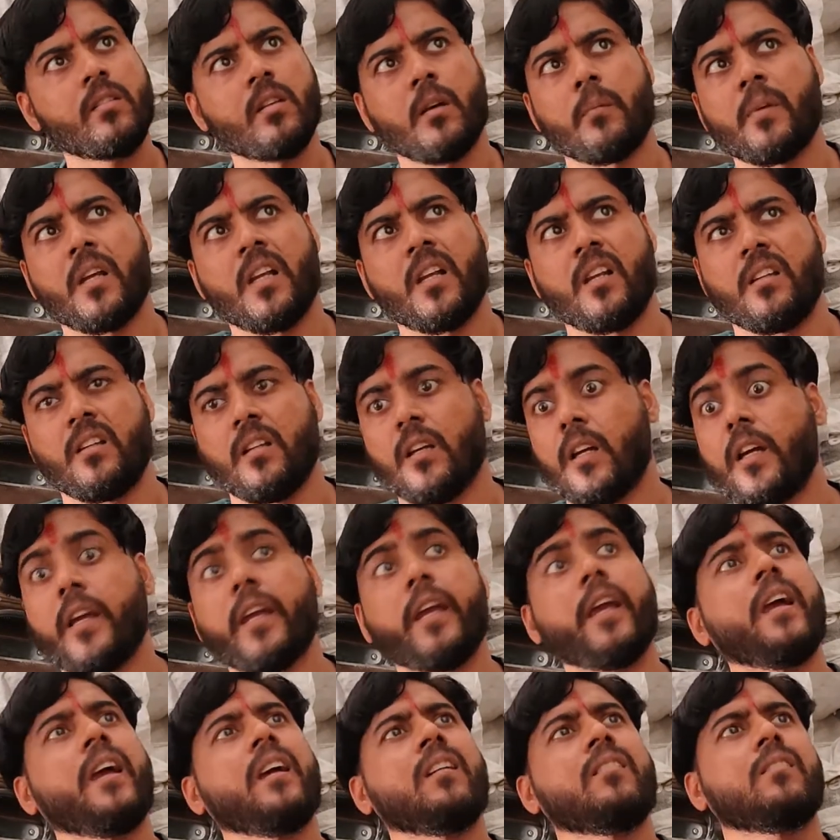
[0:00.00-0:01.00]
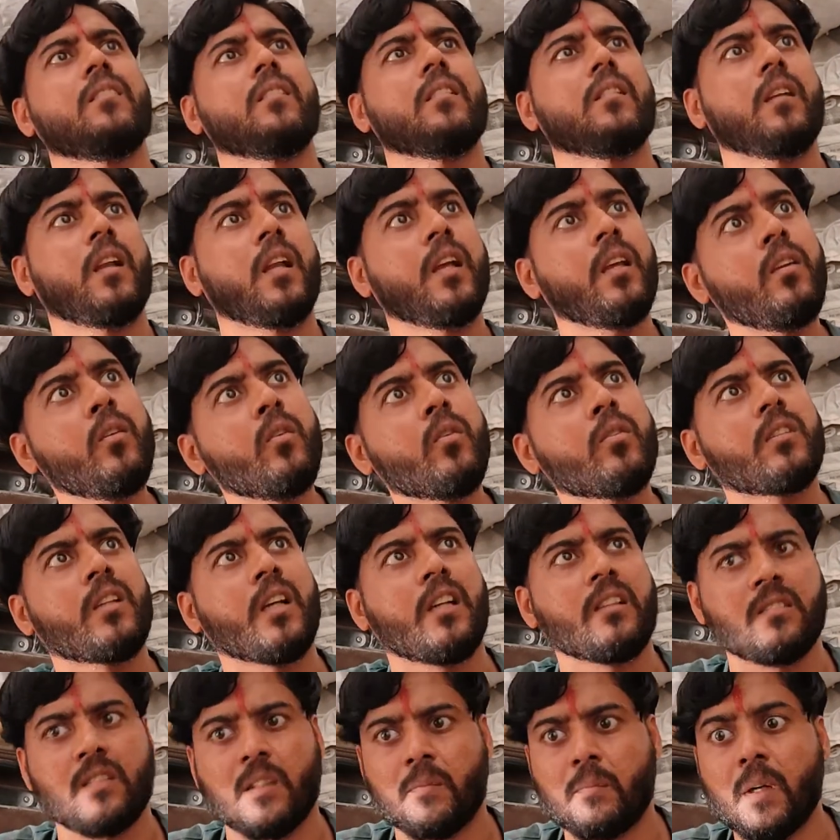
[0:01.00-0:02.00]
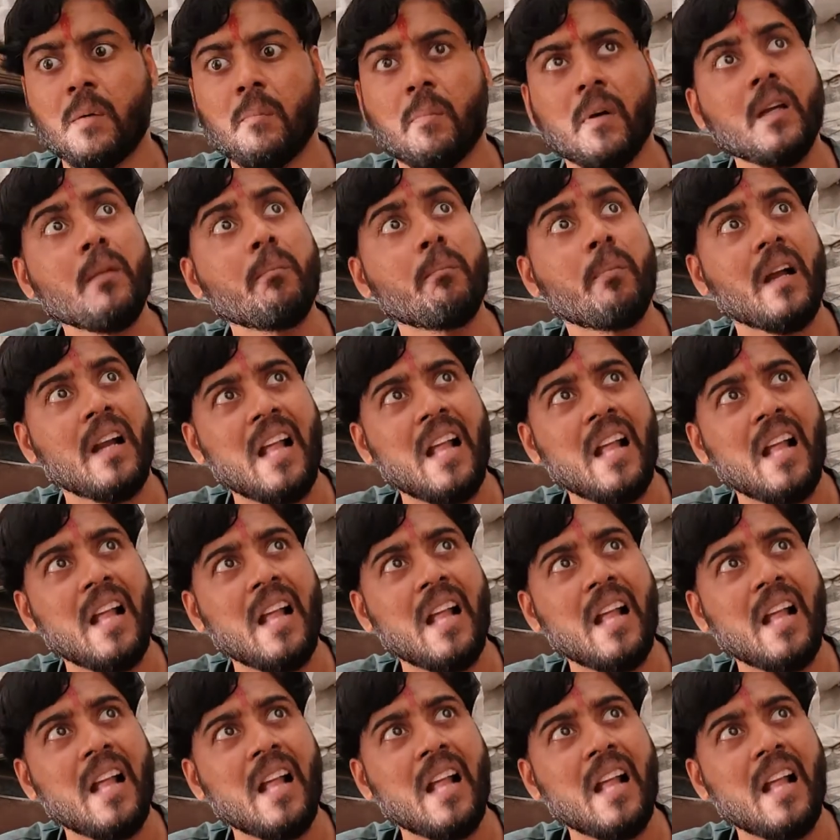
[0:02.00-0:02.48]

समय नहीं ए, नहीं होता है समय भाई